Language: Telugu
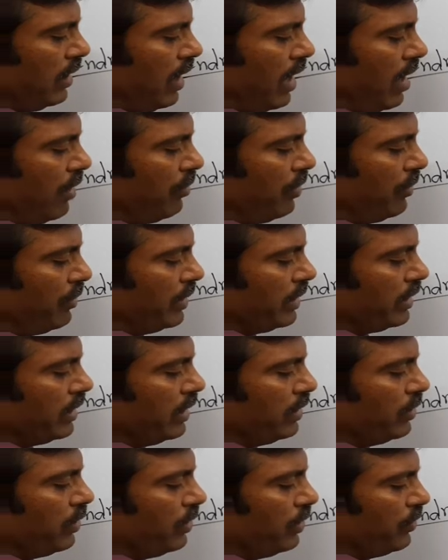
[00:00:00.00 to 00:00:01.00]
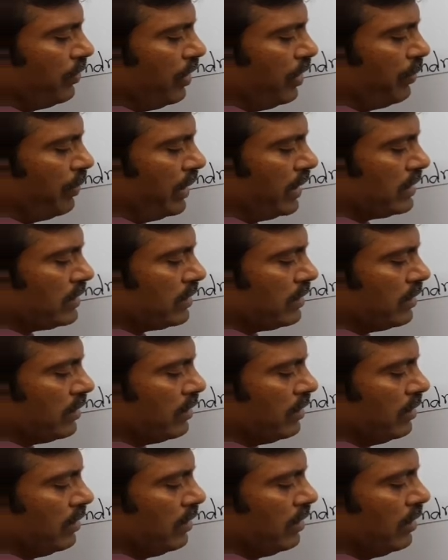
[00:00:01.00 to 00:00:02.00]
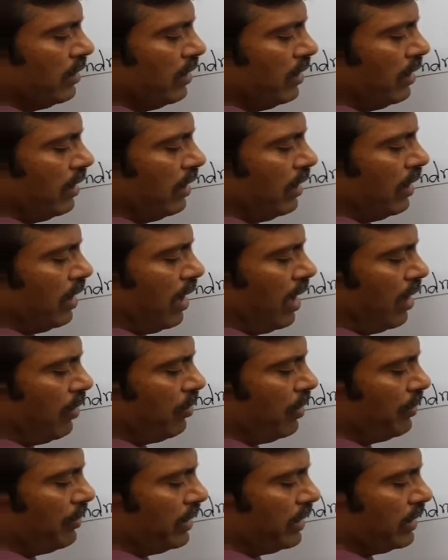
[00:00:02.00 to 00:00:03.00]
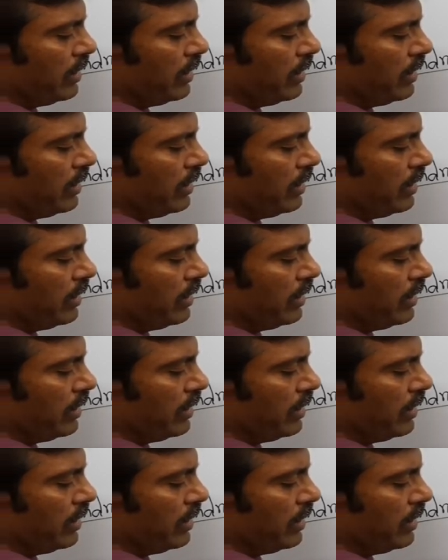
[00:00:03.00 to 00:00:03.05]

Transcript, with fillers: లాభం ఎంత ట్వంటీ ఫైవ్ పైస్ లాభం